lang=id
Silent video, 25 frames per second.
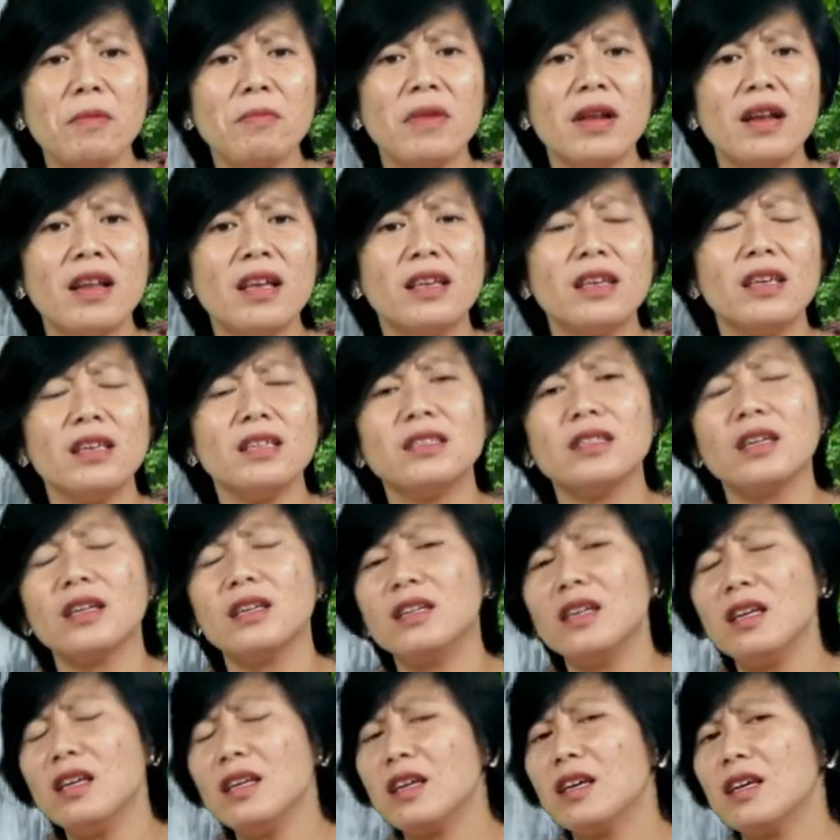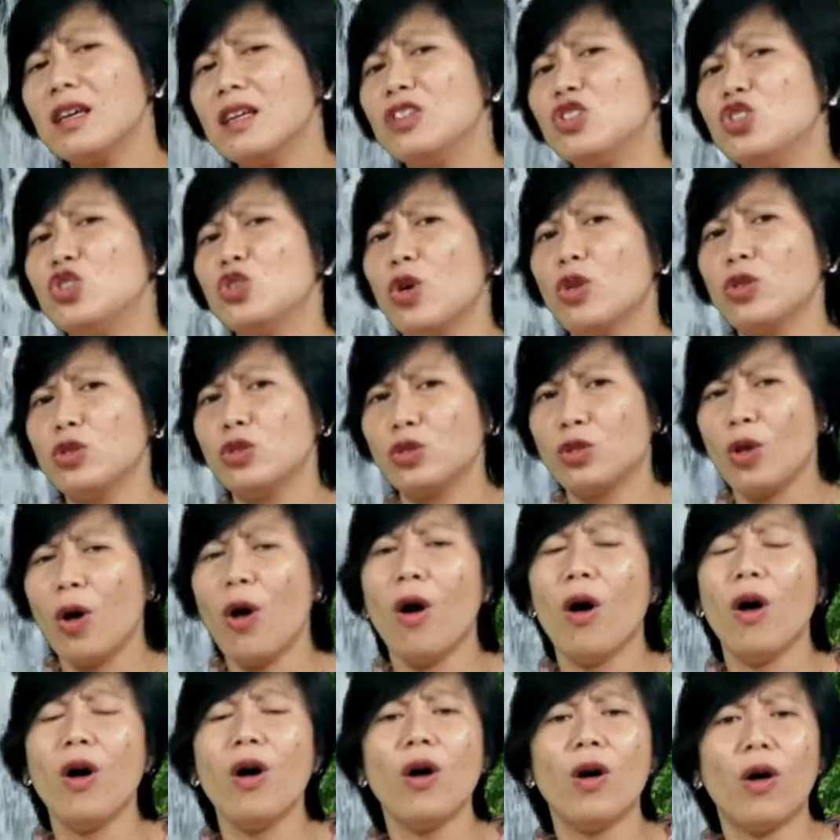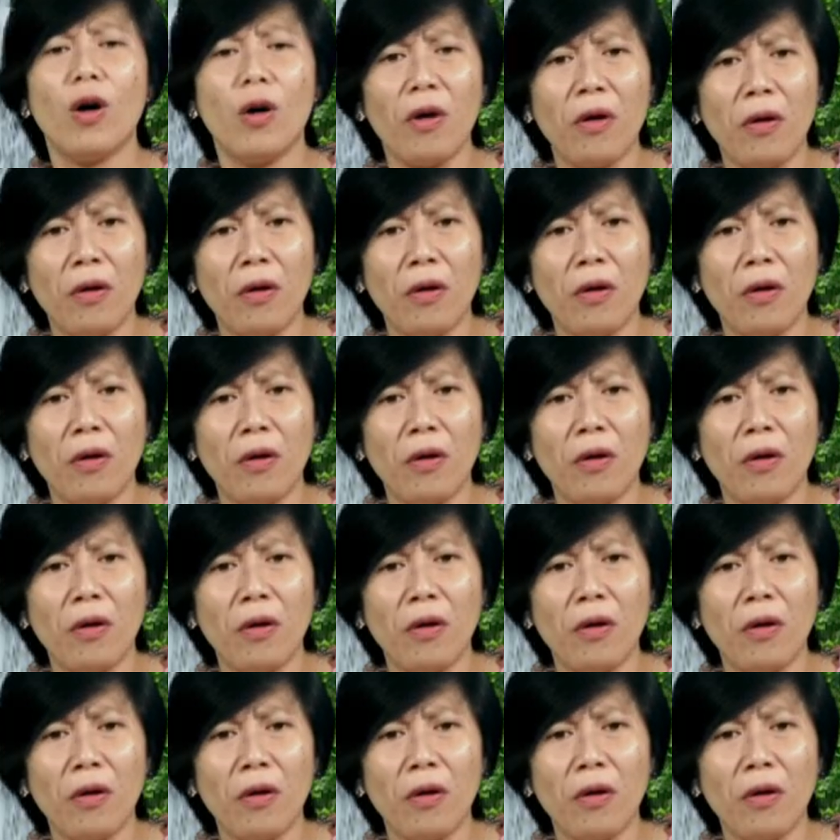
memiliki sedikit contoh